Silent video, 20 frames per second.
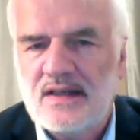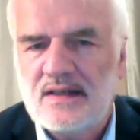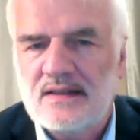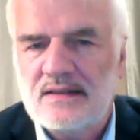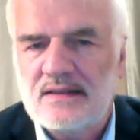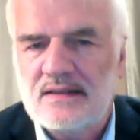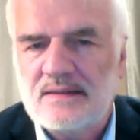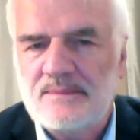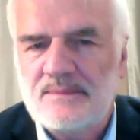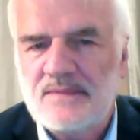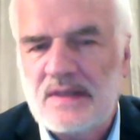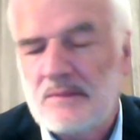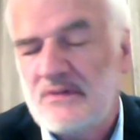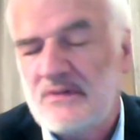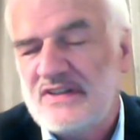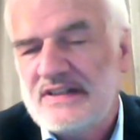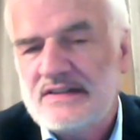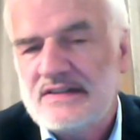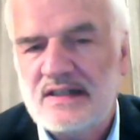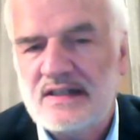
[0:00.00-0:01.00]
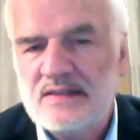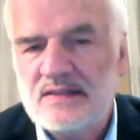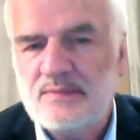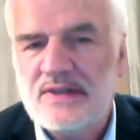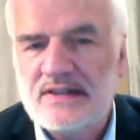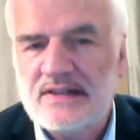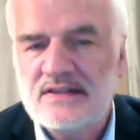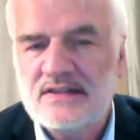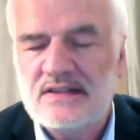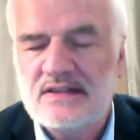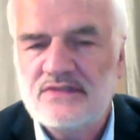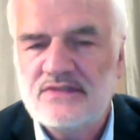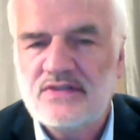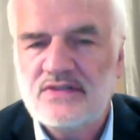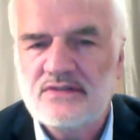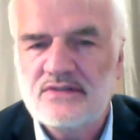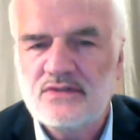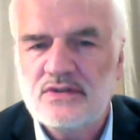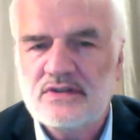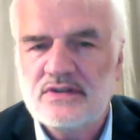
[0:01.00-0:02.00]
Ähm, aber wenn die Taliban nicht
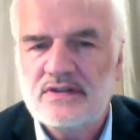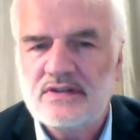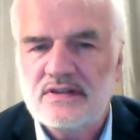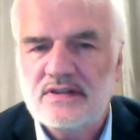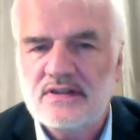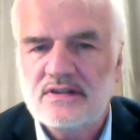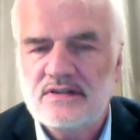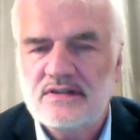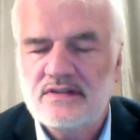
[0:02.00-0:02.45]
liefern, wird äh,